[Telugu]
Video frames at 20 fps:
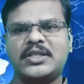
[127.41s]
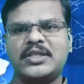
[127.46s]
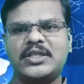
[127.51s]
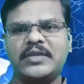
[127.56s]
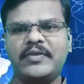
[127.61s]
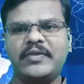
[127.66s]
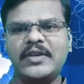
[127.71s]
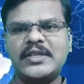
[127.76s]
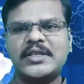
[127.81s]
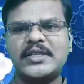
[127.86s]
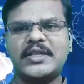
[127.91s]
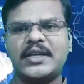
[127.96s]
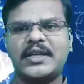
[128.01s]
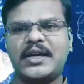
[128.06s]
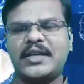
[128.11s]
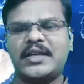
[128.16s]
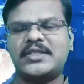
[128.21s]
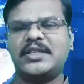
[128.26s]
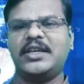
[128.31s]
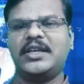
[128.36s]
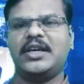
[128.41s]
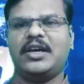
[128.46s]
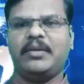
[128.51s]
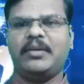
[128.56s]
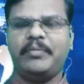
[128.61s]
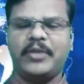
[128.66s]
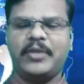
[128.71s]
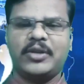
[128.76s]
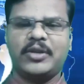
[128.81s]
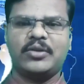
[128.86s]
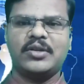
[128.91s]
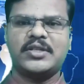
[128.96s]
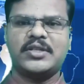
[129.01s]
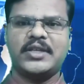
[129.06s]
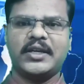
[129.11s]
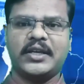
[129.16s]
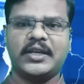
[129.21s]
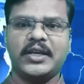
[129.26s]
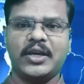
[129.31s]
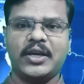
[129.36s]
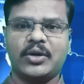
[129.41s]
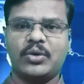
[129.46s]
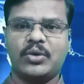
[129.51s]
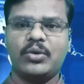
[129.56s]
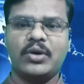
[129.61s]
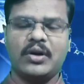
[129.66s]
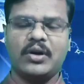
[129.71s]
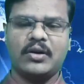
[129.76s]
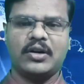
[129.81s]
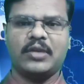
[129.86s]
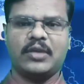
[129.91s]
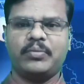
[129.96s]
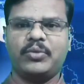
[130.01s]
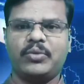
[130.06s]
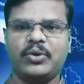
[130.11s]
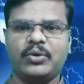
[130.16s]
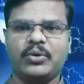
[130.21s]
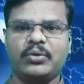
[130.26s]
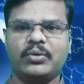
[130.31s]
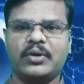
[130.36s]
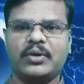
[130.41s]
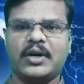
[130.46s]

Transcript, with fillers: సివిల్స్కి రాసే అభ్యర్థుల సంఖ్య ఎక్కువగా ఉన్నప్పుడు